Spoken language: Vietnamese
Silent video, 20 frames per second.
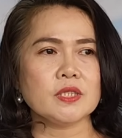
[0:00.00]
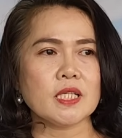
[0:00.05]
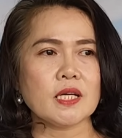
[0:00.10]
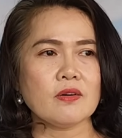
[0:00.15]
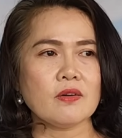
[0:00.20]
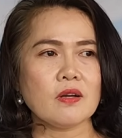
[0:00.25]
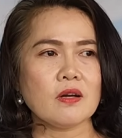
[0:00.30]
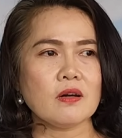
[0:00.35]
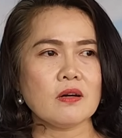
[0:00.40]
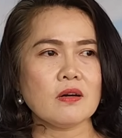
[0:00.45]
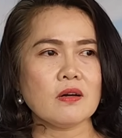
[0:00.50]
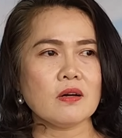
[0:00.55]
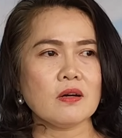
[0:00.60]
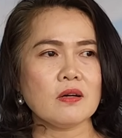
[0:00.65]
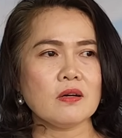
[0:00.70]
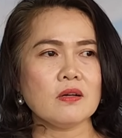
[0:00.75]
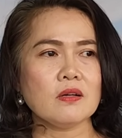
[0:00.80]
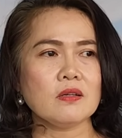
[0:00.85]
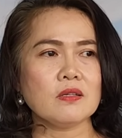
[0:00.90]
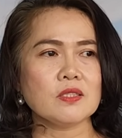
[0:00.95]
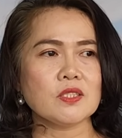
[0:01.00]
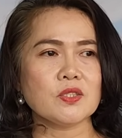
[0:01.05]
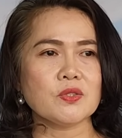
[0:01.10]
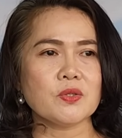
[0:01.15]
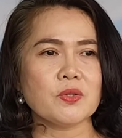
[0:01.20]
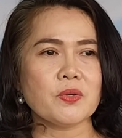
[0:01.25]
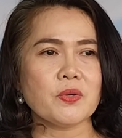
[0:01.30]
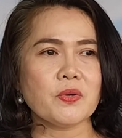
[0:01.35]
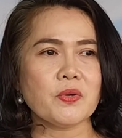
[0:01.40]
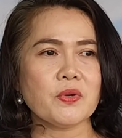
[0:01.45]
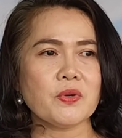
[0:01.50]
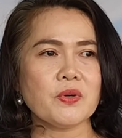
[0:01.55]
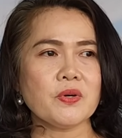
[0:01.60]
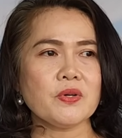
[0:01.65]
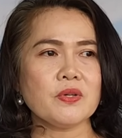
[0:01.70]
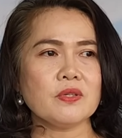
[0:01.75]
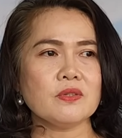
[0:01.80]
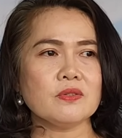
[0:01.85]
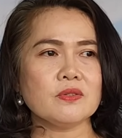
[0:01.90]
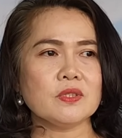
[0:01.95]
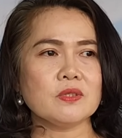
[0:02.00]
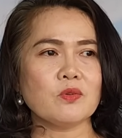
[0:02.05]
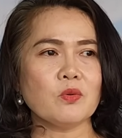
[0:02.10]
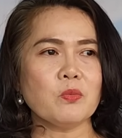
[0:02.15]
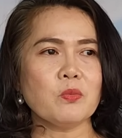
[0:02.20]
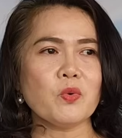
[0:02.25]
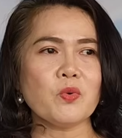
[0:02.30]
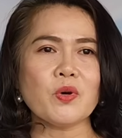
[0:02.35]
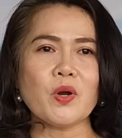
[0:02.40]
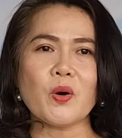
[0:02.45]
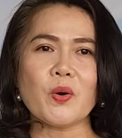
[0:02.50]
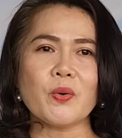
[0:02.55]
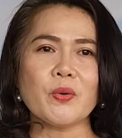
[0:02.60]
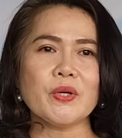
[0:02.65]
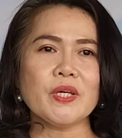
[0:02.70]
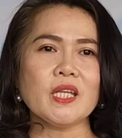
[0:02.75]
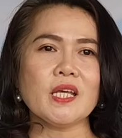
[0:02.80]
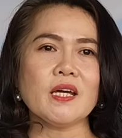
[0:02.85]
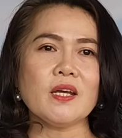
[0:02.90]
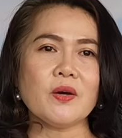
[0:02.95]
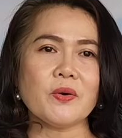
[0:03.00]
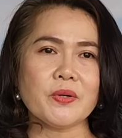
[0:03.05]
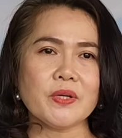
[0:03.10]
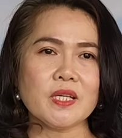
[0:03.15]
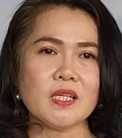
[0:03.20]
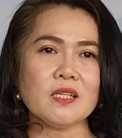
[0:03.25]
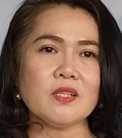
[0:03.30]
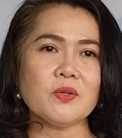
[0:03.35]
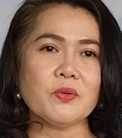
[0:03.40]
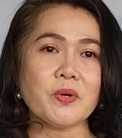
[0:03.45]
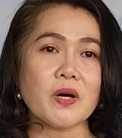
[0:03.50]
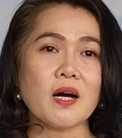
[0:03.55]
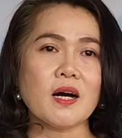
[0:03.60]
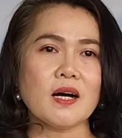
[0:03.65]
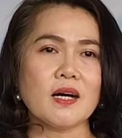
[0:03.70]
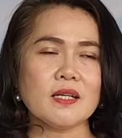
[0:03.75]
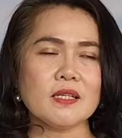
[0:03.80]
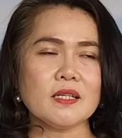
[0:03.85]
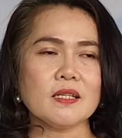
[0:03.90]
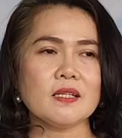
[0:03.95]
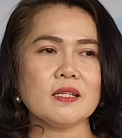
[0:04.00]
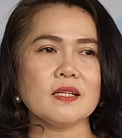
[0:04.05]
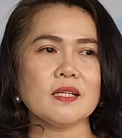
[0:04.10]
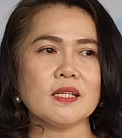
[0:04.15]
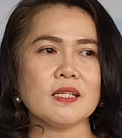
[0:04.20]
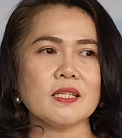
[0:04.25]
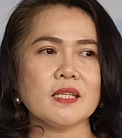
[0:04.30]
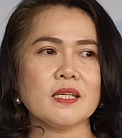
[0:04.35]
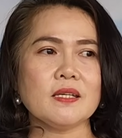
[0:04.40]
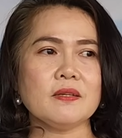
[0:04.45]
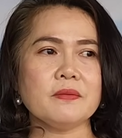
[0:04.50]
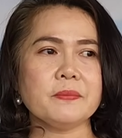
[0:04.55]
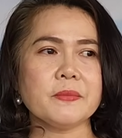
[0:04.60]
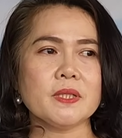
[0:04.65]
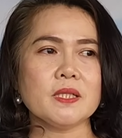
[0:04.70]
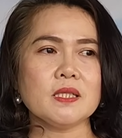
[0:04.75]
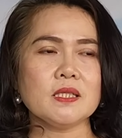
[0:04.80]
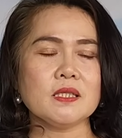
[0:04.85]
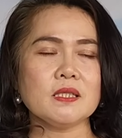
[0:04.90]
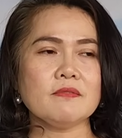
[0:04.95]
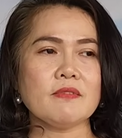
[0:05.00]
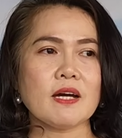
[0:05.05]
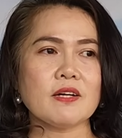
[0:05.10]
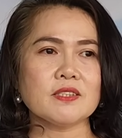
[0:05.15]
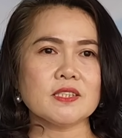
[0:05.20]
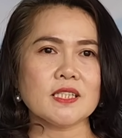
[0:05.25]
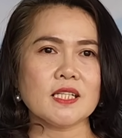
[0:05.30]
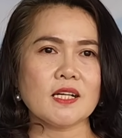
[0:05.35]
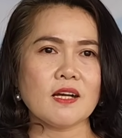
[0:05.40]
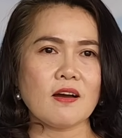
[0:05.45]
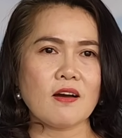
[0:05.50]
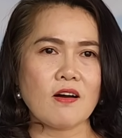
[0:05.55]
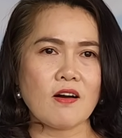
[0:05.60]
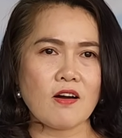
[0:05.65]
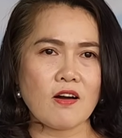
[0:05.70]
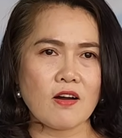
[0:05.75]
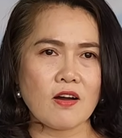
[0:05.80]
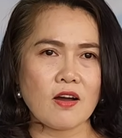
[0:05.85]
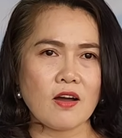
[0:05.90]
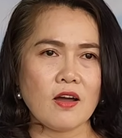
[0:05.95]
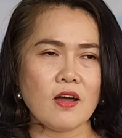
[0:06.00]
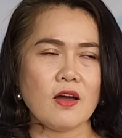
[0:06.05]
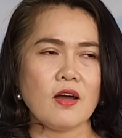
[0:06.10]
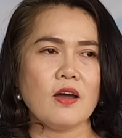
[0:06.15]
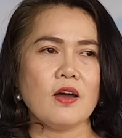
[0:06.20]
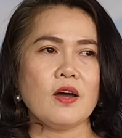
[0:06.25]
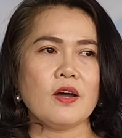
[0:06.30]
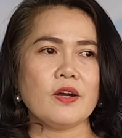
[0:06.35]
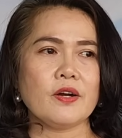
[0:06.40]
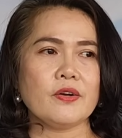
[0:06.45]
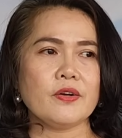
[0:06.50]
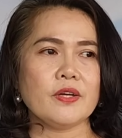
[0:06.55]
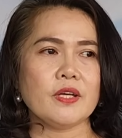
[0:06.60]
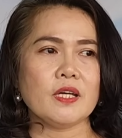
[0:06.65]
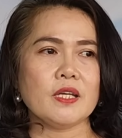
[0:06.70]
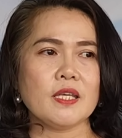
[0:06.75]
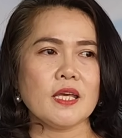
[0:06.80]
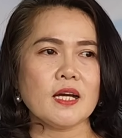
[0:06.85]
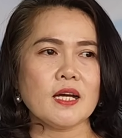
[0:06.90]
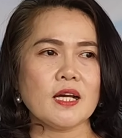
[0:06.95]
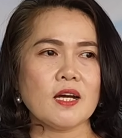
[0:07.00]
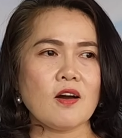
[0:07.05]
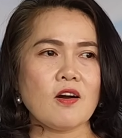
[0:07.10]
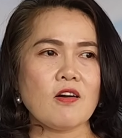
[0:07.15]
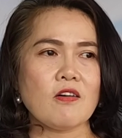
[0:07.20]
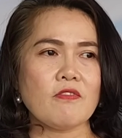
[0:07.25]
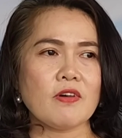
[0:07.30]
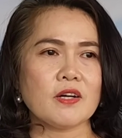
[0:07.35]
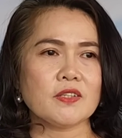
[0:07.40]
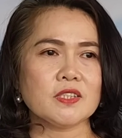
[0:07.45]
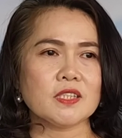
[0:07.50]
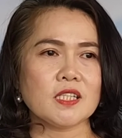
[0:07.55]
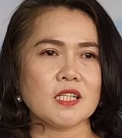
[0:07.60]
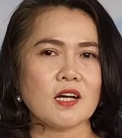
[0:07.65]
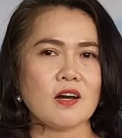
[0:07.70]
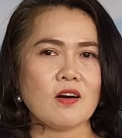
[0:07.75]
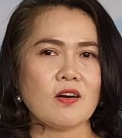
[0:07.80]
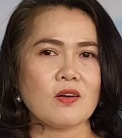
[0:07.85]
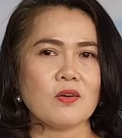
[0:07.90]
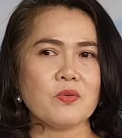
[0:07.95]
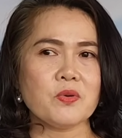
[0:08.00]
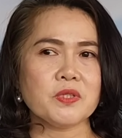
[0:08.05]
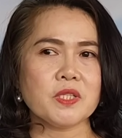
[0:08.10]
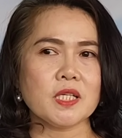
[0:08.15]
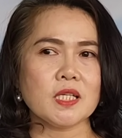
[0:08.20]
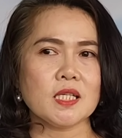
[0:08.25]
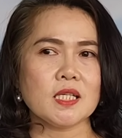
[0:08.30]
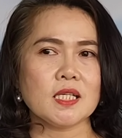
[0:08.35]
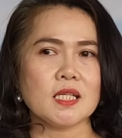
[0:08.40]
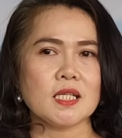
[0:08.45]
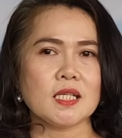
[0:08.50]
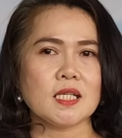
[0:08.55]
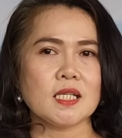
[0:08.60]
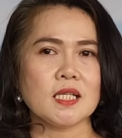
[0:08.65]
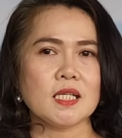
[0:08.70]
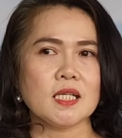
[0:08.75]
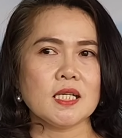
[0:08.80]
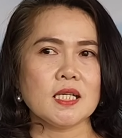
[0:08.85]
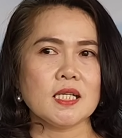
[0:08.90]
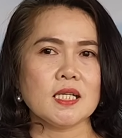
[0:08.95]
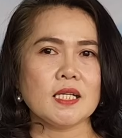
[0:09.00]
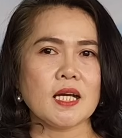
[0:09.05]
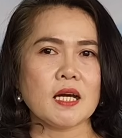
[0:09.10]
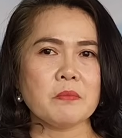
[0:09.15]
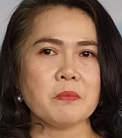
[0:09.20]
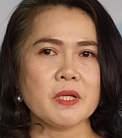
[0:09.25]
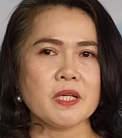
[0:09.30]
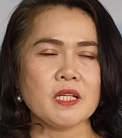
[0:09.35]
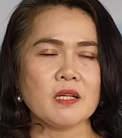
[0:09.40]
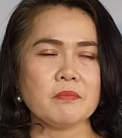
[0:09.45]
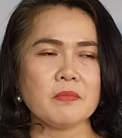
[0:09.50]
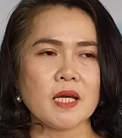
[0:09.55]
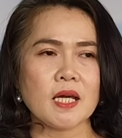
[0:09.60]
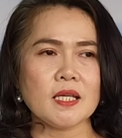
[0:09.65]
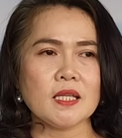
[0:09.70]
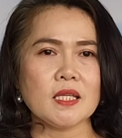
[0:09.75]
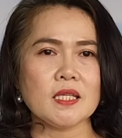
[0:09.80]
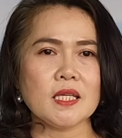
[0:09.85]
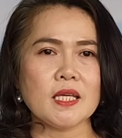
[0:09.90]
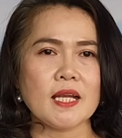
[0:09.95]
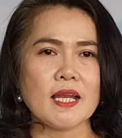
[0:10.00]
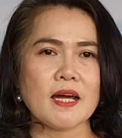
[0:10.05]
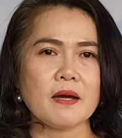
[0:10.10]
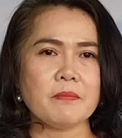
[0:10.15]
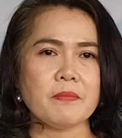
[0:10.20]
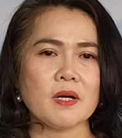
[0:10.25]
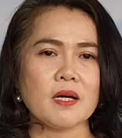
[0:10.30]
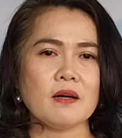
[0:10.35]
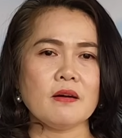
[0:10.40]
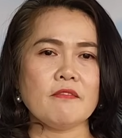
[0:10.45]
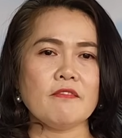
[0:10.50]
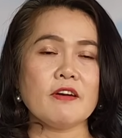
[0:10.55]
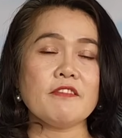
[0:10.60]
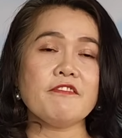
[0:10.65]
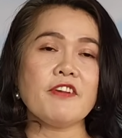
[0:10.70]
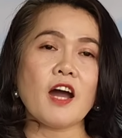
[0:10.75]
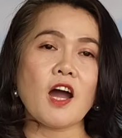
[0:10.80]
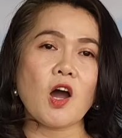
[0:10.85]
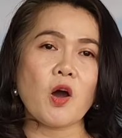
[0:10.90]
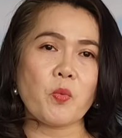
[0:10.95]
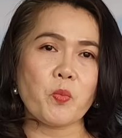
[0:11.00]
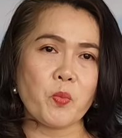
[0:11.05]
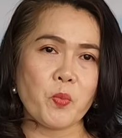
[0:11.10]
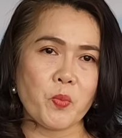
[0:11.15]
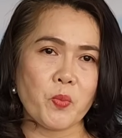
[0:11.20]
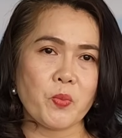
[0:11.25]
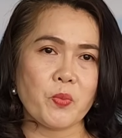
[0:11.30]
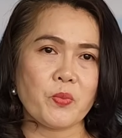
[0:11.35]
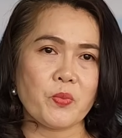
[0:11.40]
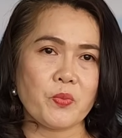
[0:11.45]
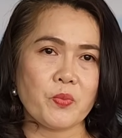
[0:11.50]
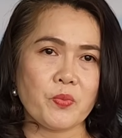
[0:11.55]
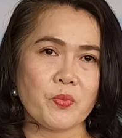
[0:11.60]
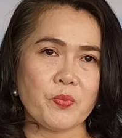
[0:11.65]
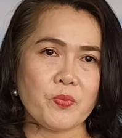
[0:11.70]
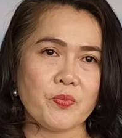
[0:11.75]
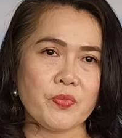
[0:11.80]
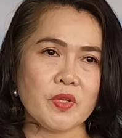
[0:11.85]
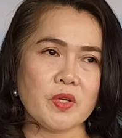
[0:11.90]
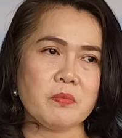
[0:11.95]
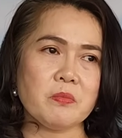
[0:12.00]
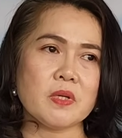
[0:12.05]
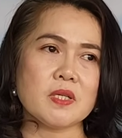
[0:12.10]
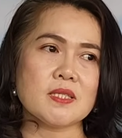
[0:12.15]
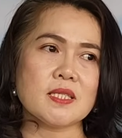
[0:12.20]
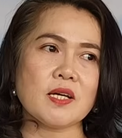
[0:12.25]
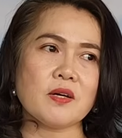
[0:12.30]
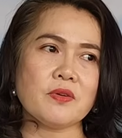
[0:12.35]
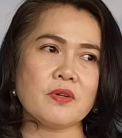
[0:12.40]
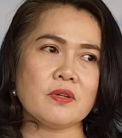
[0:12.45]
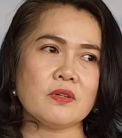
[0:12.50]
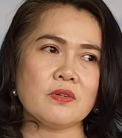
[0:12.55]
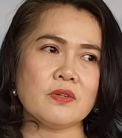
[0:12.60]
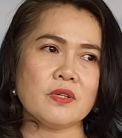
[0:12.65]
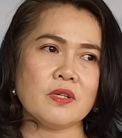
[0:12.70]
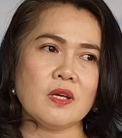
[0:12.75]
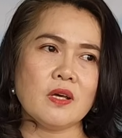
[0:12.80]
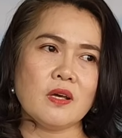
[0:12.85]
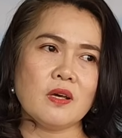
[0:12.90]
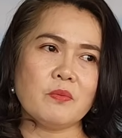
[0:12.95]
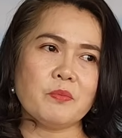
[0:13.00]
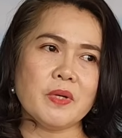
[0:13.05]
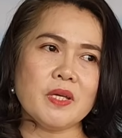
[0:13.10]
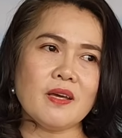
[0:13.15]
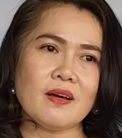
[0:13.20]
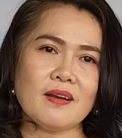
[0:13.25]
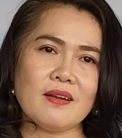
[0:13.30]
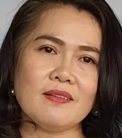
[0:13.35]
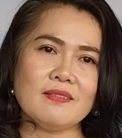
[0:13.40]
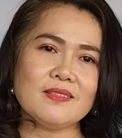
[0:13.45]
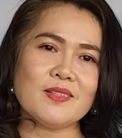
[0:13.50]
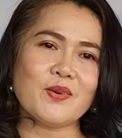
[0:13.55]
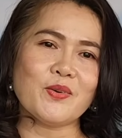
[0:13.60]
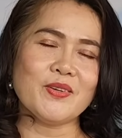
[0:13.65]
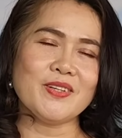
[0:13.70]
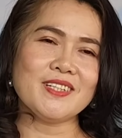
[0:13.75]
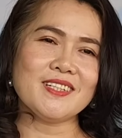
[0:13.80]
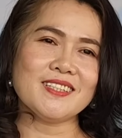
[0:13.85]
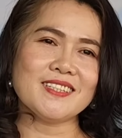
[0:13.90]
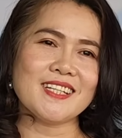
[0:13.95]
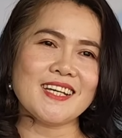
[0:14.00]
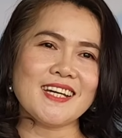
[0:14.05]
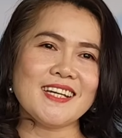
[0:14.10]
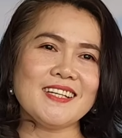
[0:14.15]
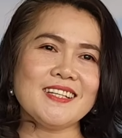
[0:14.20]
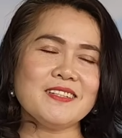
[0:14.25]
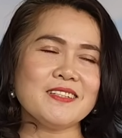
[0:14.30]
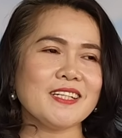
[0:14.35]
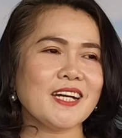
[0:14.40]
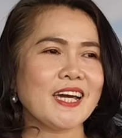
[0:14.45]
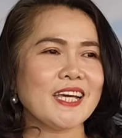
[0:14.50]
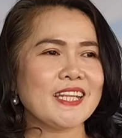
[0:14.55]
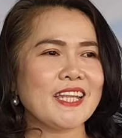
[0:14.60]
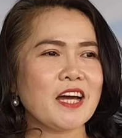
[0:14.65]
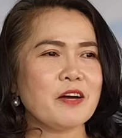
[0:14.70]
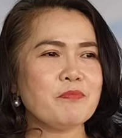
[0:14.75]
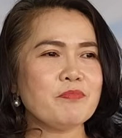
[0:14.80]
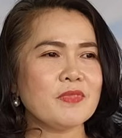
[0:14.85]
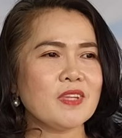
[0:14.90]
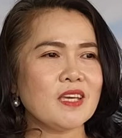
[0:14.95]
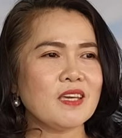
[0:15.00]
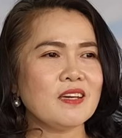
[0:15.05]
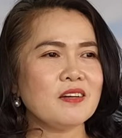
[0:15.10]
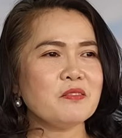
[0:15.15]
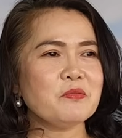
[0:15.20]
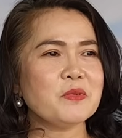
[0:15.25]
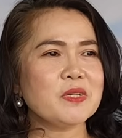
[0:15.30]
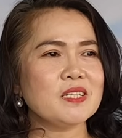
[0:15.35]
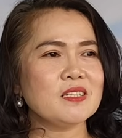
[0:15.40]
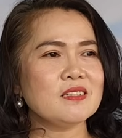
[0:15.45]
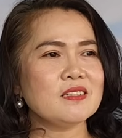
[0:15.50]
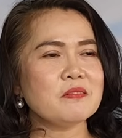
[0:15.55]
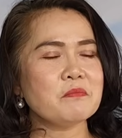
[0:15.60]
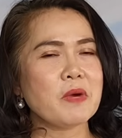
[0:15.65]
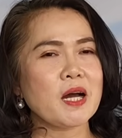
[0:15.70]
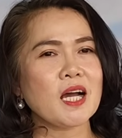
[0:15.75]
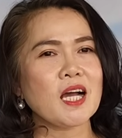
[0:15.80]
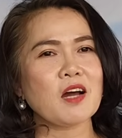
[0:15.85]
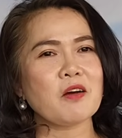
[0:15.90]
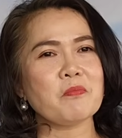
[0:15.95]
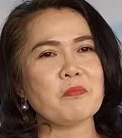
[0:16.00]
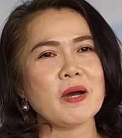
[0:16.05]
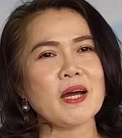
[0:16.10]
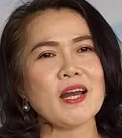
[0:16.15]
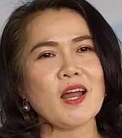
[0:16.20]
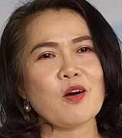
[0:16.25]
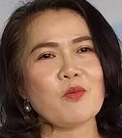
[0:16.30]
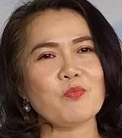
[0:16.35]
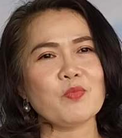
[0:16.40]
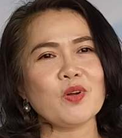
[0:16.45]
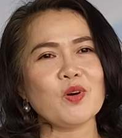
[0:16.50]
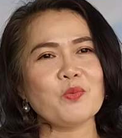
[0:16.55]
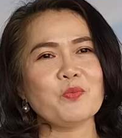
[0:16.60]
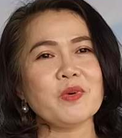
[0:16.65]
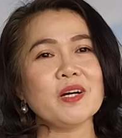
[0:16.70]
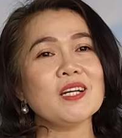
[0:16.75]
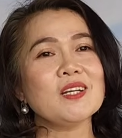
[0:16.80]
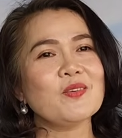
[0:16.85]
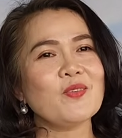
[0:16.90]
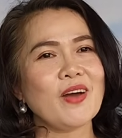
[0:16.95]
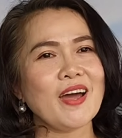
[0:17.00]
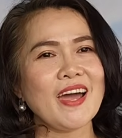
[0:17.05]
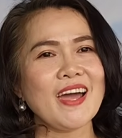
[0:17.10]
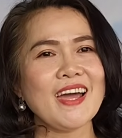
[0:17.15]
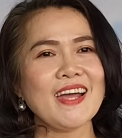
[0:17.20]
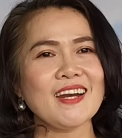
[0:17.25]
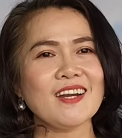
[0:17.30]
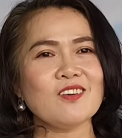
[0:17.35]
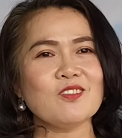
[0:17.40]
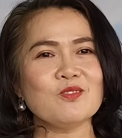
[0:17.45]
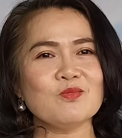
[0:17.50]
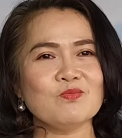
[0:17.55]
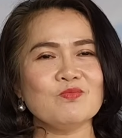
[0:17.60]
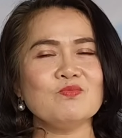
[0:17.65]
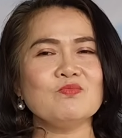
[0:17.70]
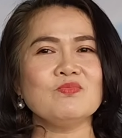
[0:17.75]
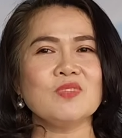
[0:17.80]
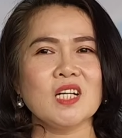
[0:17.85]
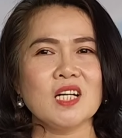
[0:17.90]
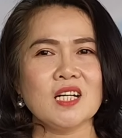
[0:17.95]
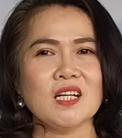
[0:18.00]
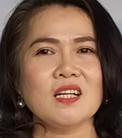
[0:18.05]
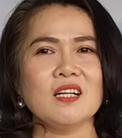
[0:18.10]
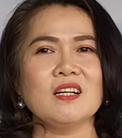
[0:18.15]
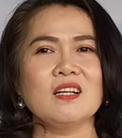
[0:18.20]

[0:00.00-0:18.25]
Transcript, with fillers: sau đó có sự cố rồi cũng muốn đổi thay đổi chỗ ở cho nên là chị mới vào Sài Gòn rồi à, dắt con vào Sài Gòn luôn thì à, gần 10 năm nay thì chị làm à, văn phòng Ừ. nhưng mà sau rồi bây giờ lớn tuổi rồi thấy ngày 8 tiếng mà lương ba cọc ba đồng nó cũng ít quá nó dạ. cũng yeah.